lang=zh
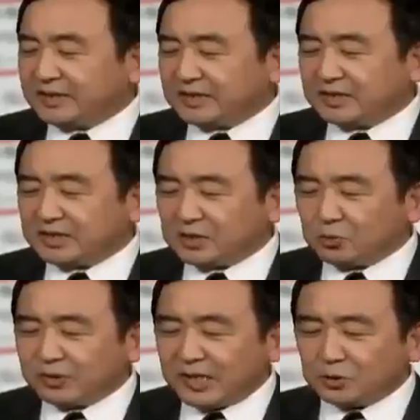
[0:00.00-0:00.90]
竟，
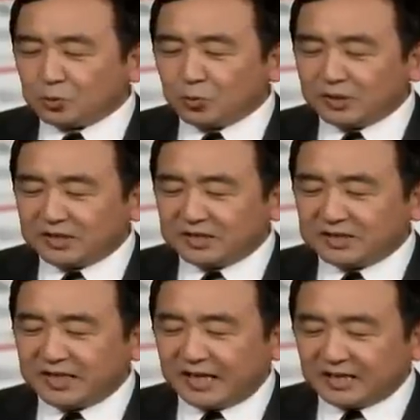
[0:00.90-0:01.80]
生活在中国几
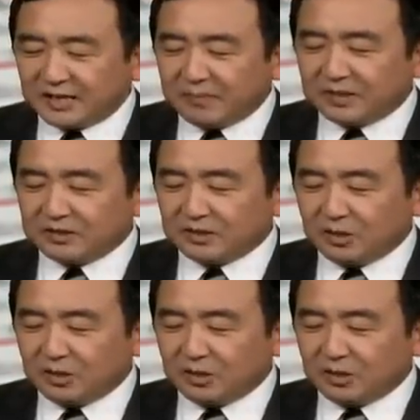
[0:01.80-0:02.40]
十年的人们